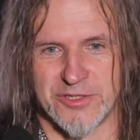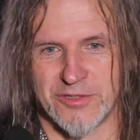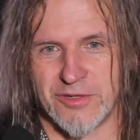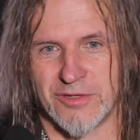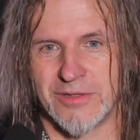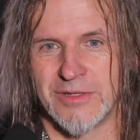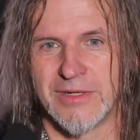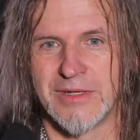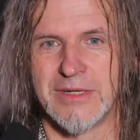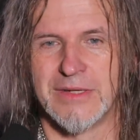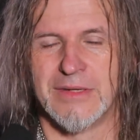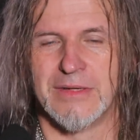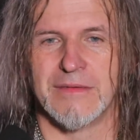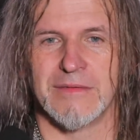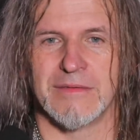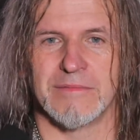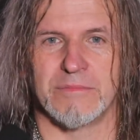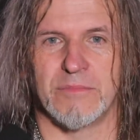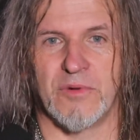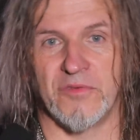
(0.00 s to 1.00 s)
Czy to
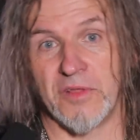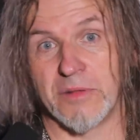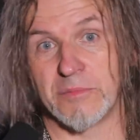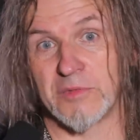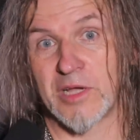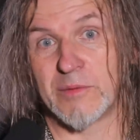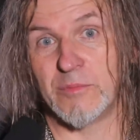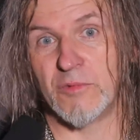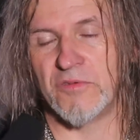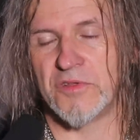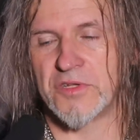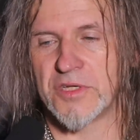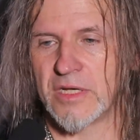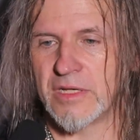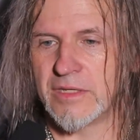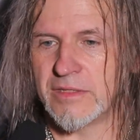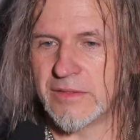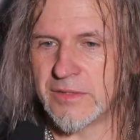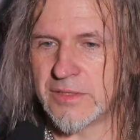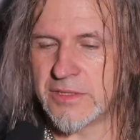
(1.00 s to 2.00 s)
powinienem tak mówić,
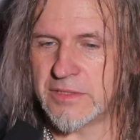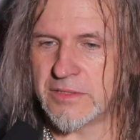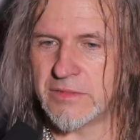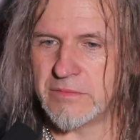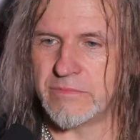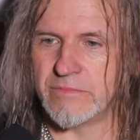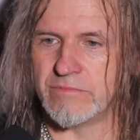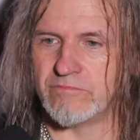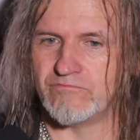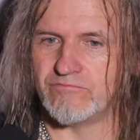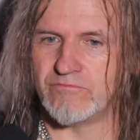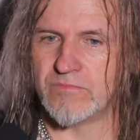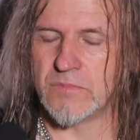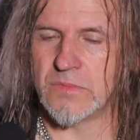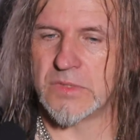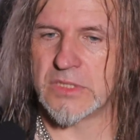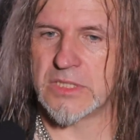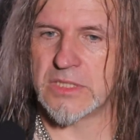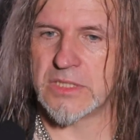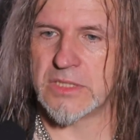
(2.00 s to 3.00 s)
ale yy,
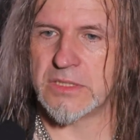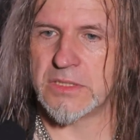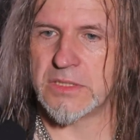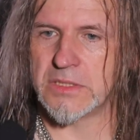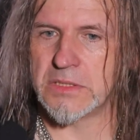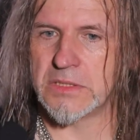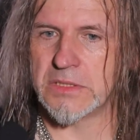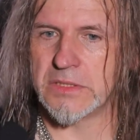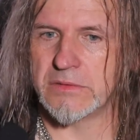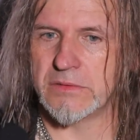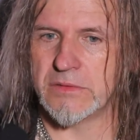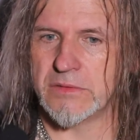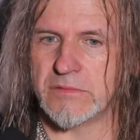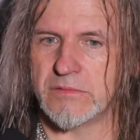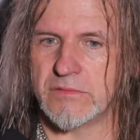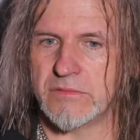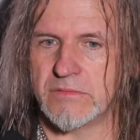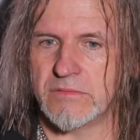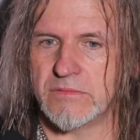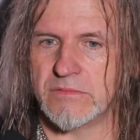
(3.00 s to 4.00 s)

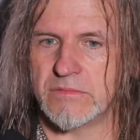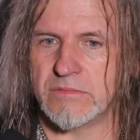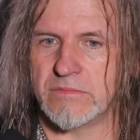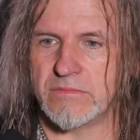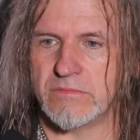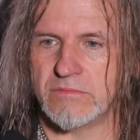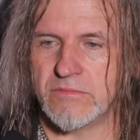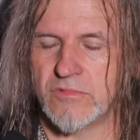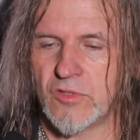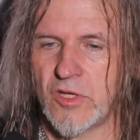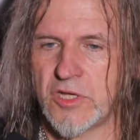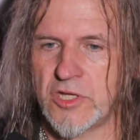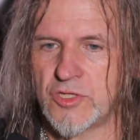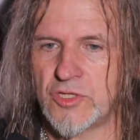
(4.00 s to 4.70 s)
yy, to